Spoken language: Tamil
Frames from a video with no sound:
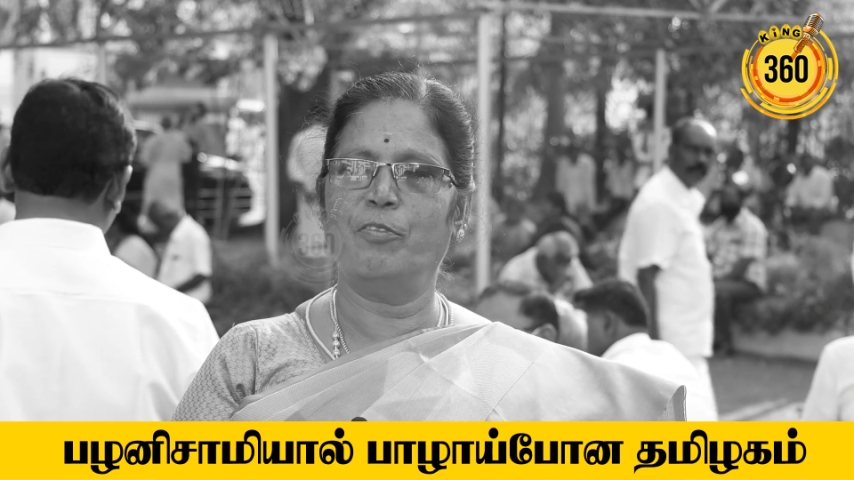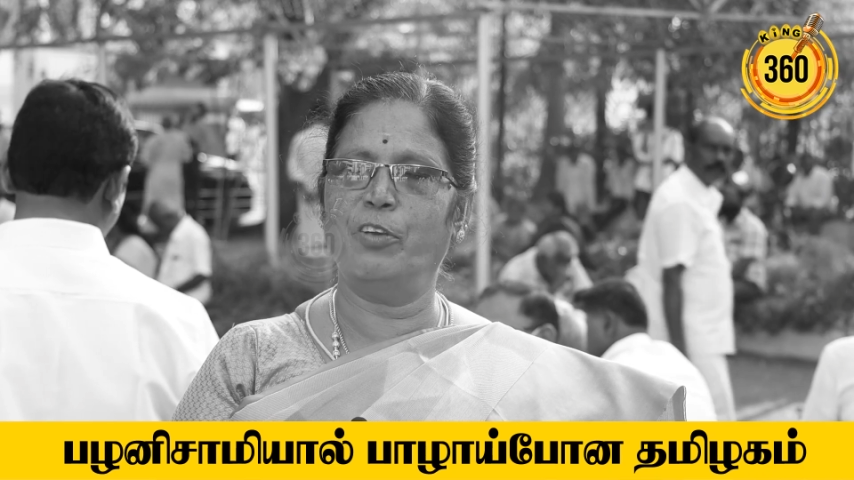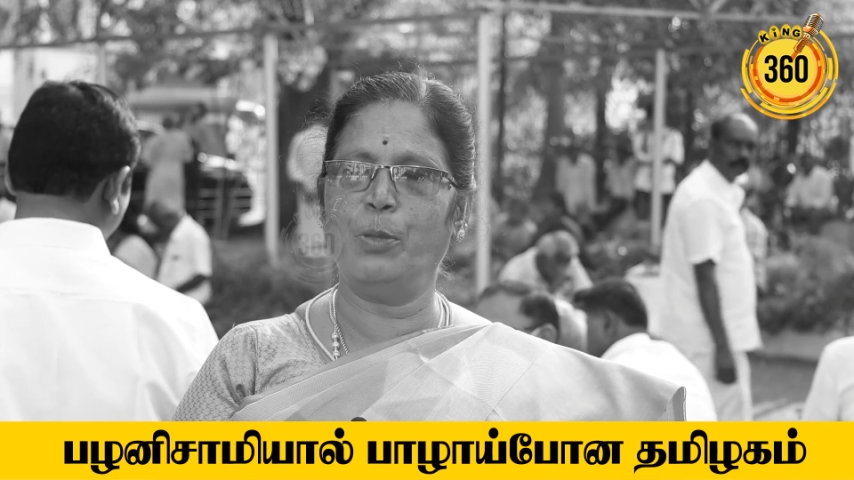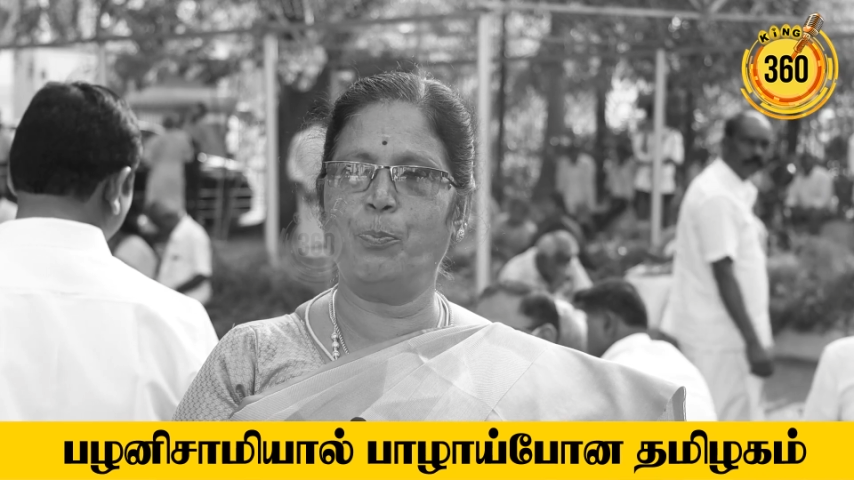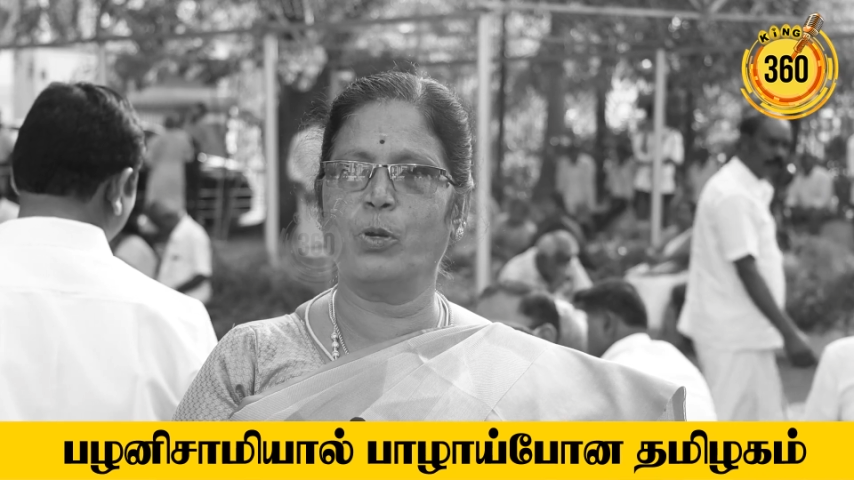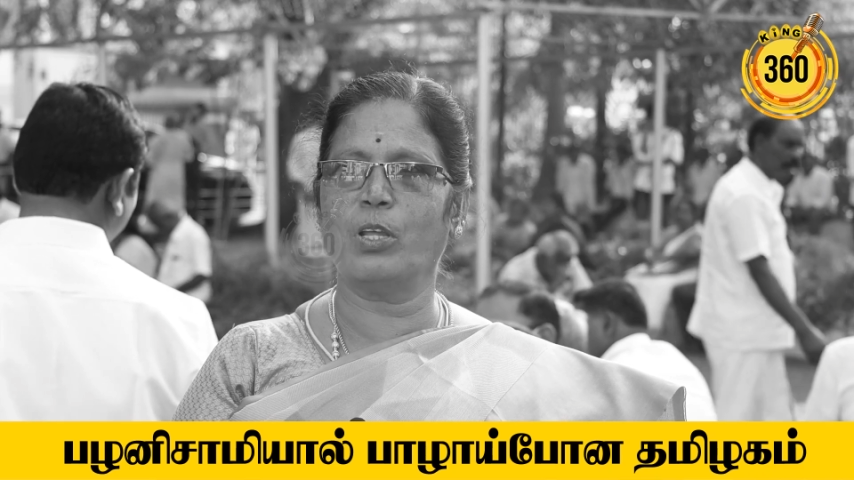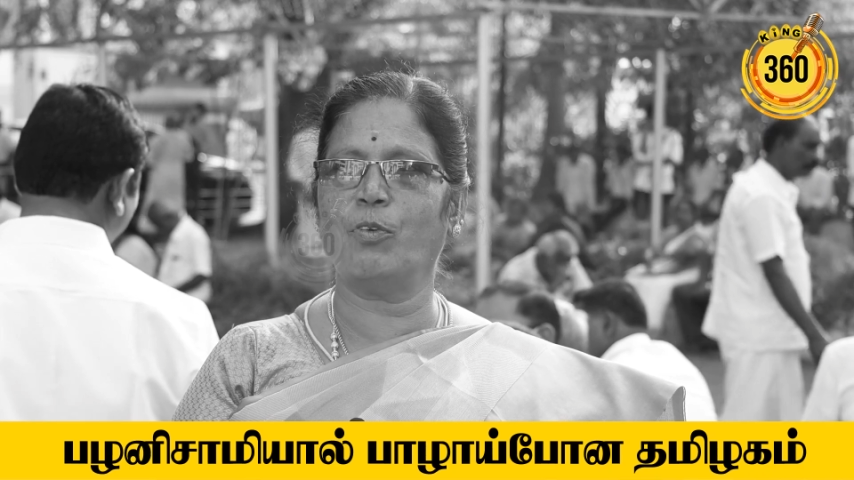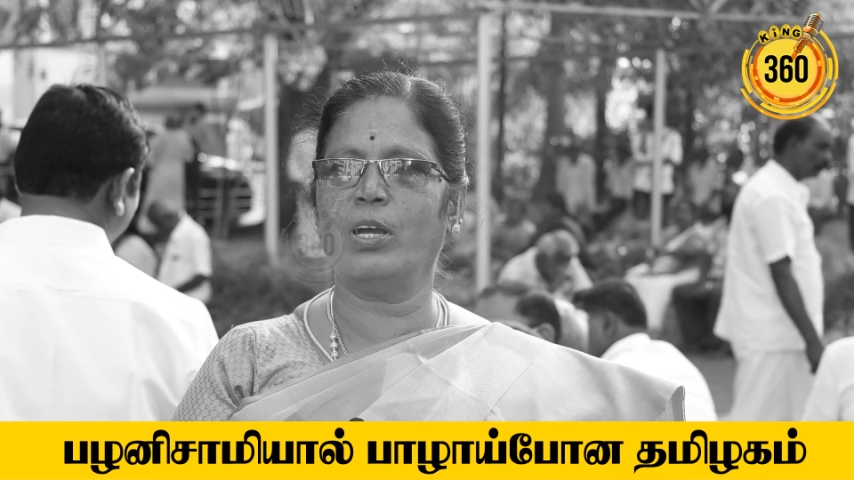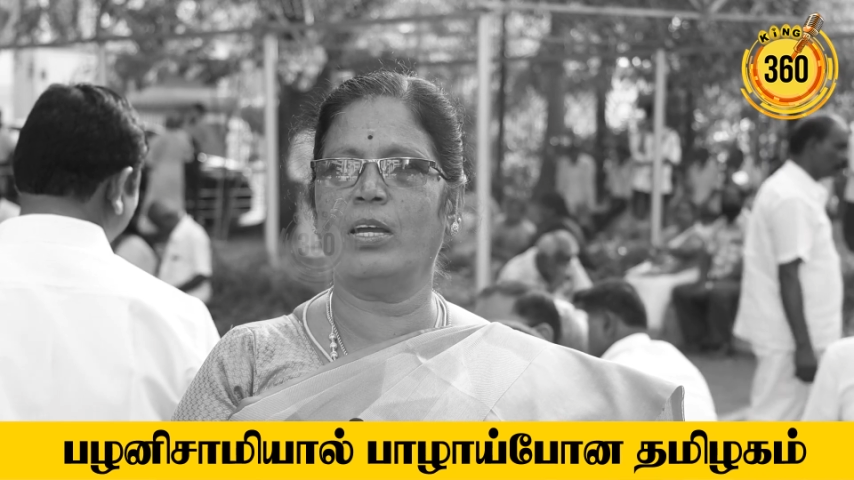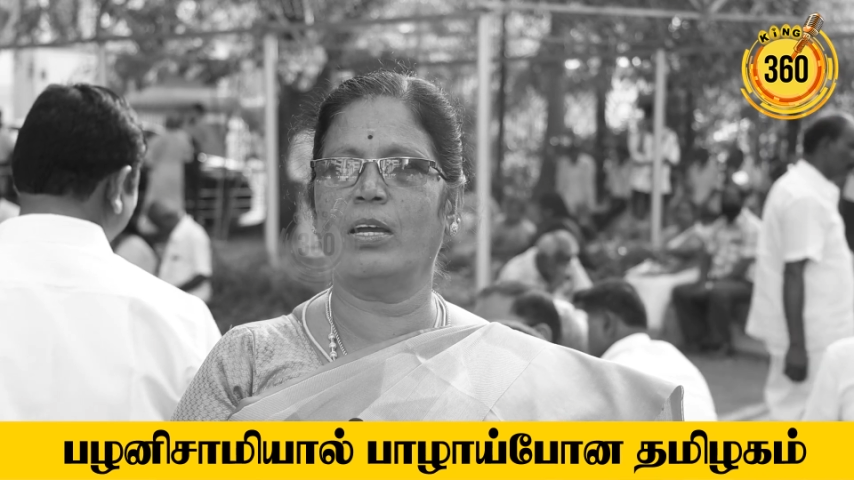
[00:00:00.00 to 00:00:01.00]

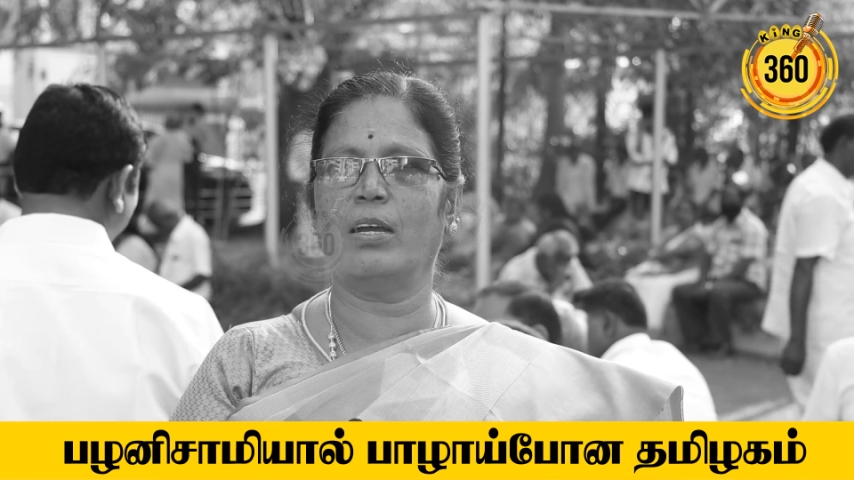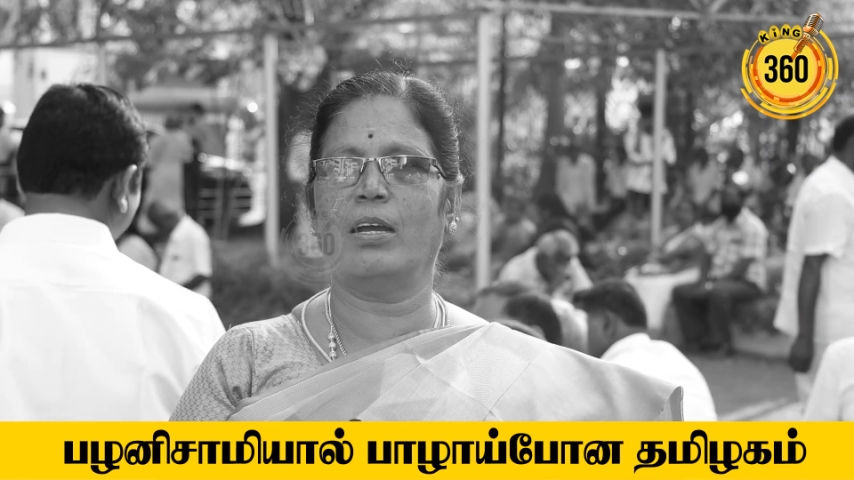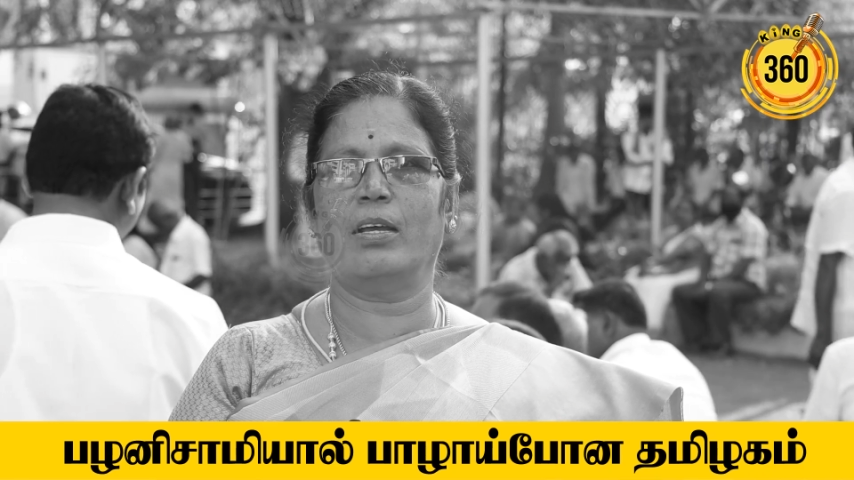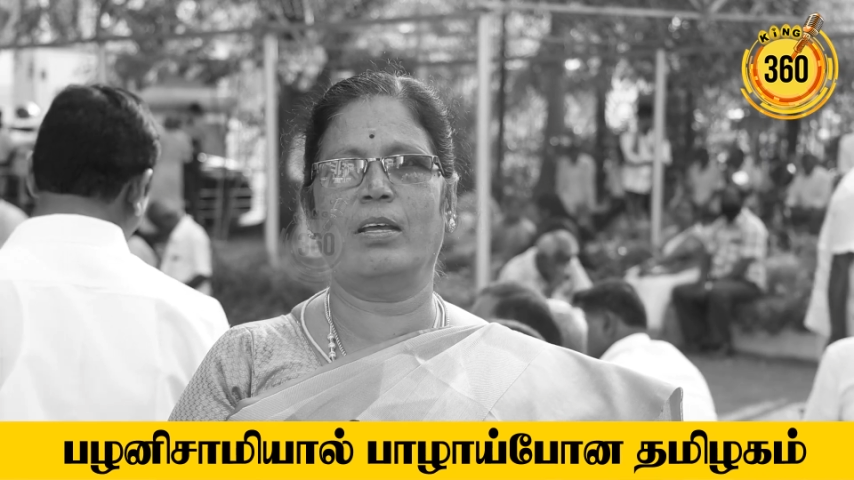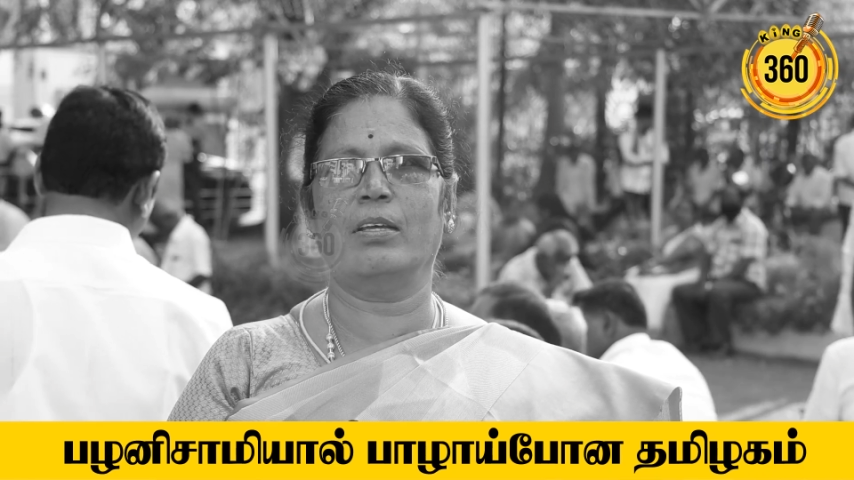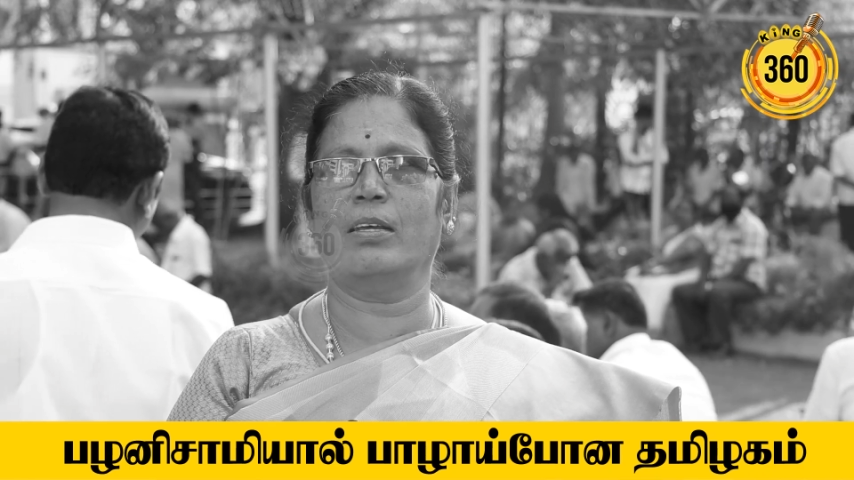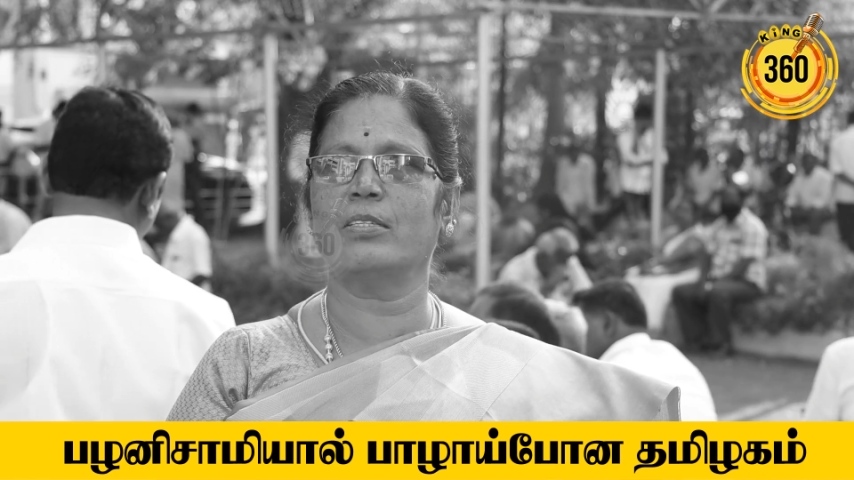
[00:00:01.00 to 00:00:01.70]
விழிப்புணர்வாக